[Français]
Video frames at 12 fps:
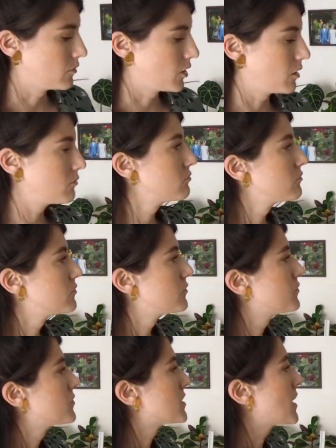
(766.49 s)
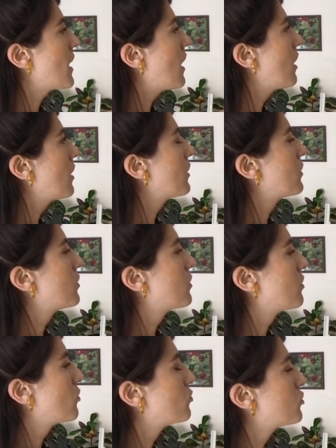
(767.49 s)
voilà. C'est un...
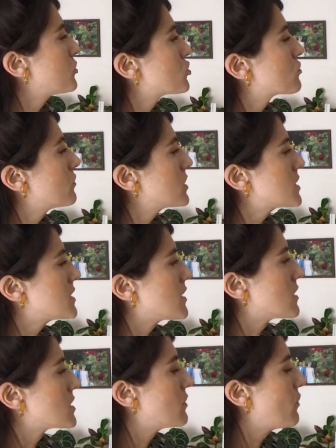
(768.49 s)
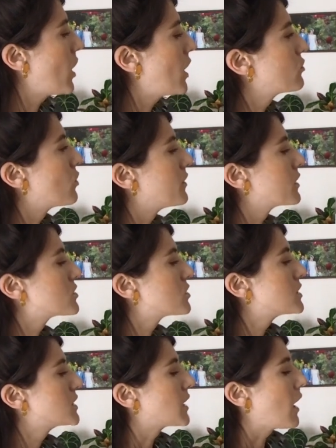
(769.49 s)
on me demande souvent si c'est un silveran ou un
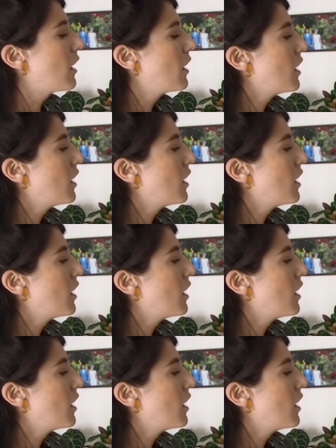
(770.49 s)
Exotica.